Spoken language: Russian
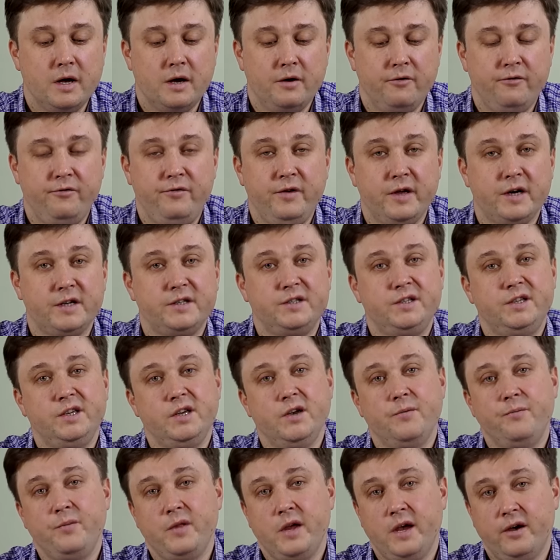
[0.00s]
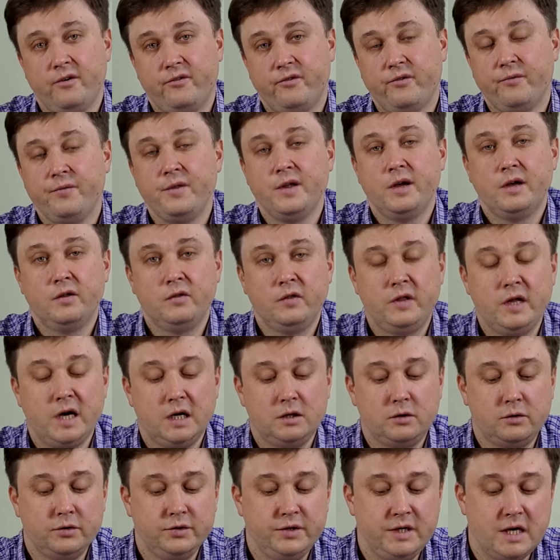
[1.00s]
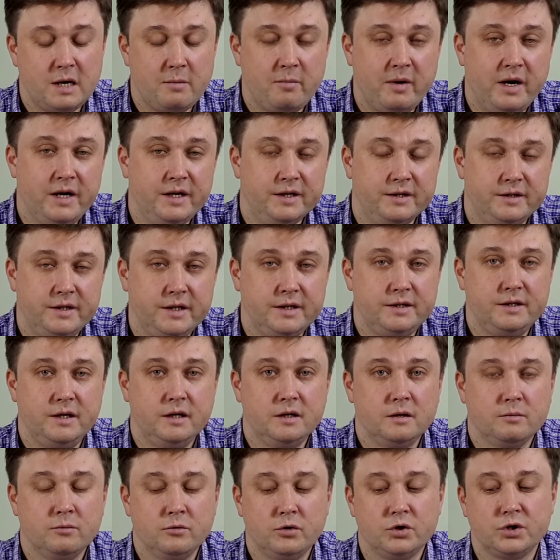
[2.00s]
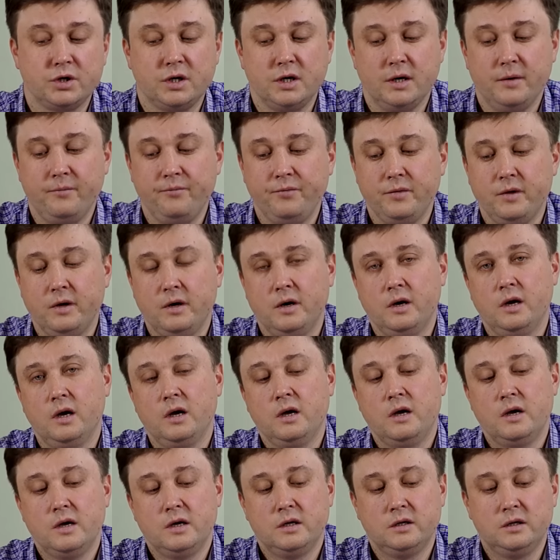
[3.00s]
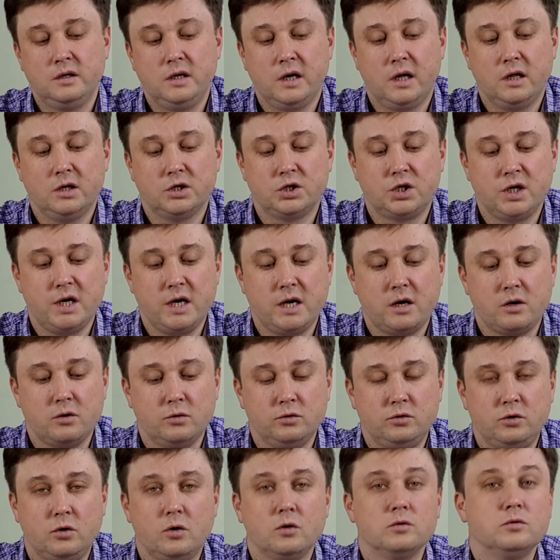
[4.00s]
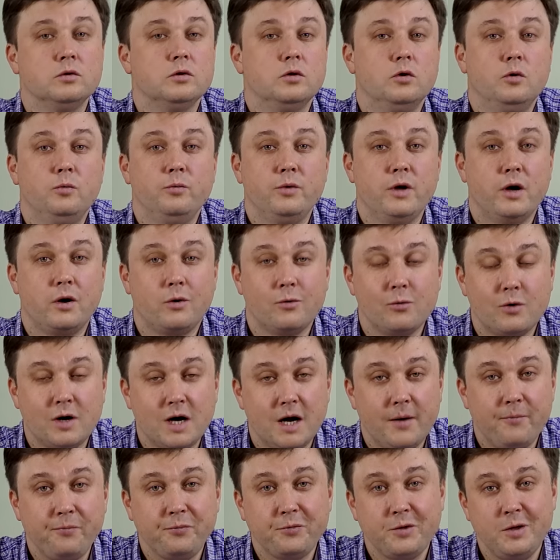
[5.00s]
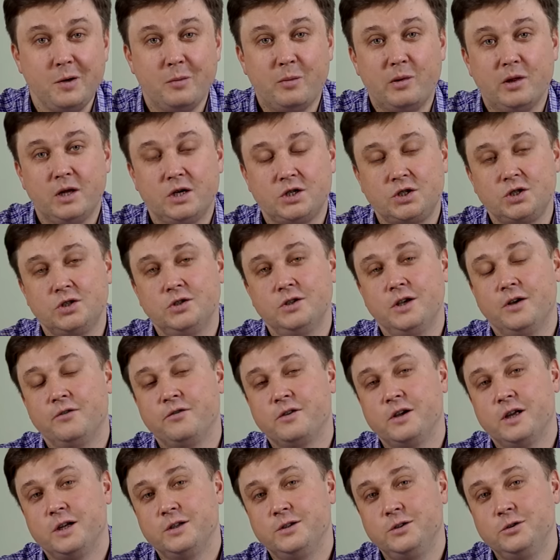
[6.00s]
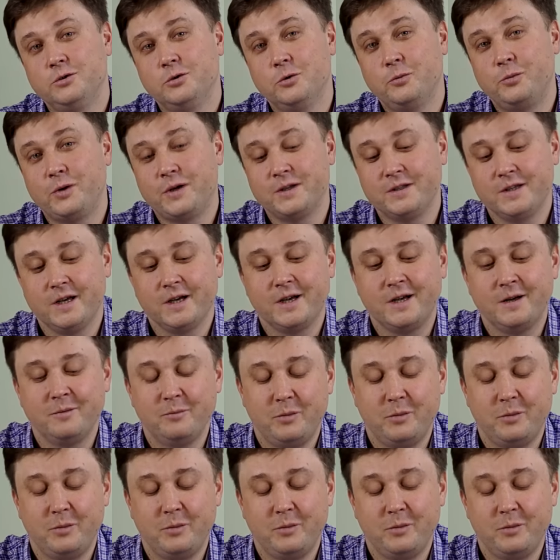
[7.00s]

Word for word: в версии F. Да, друзья мои, здесь я немножко э, дал жару, дрогнула у меня рука и положил я в корзину при, зак...